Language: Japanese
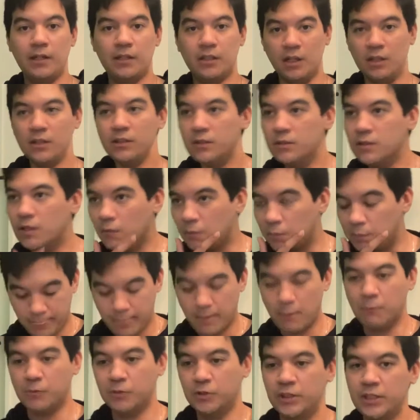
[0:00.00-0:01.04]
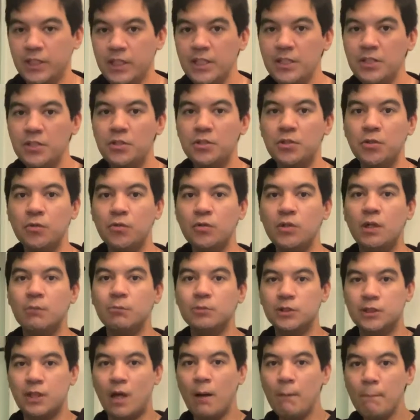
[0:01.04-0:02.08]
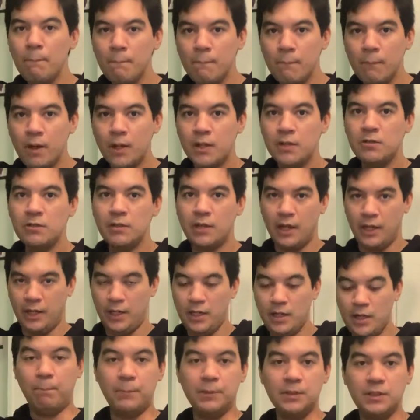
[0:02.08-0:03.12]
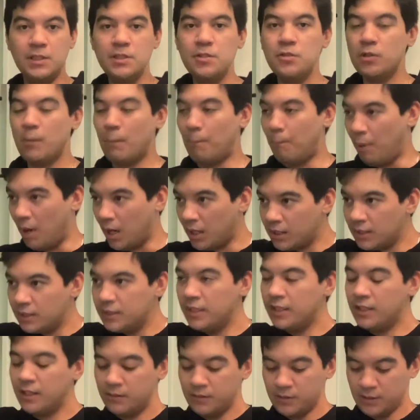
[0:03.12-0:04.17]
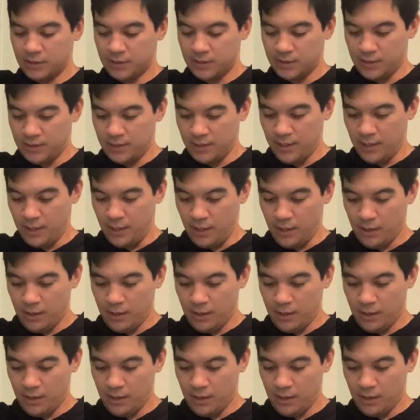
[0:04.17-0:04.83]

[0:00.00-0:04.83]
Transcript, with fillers: ガスなのもう身長がもう3倍ぐらい、身長がバカでかくなって、